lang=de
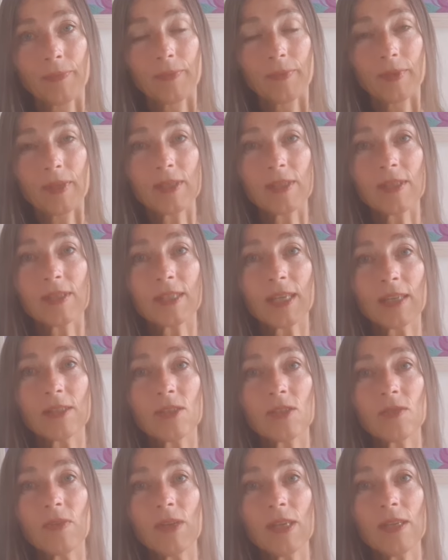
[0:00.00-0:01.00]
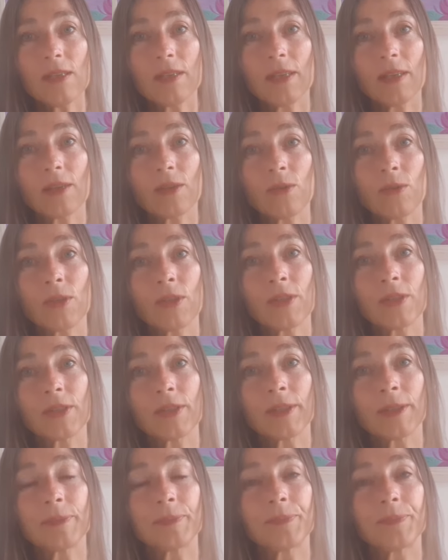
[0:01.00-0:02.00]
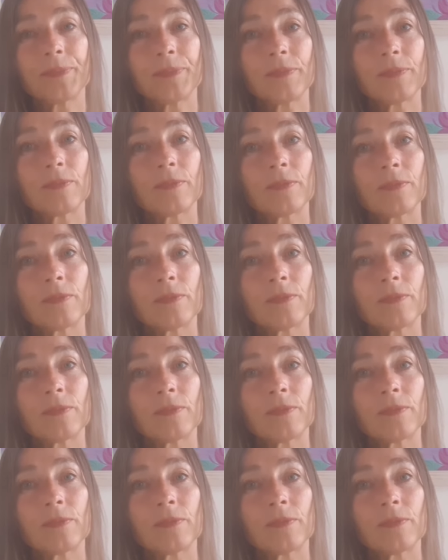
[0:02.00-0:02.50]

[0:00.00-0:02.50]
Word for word: Das ist ganz wichtig und ähm,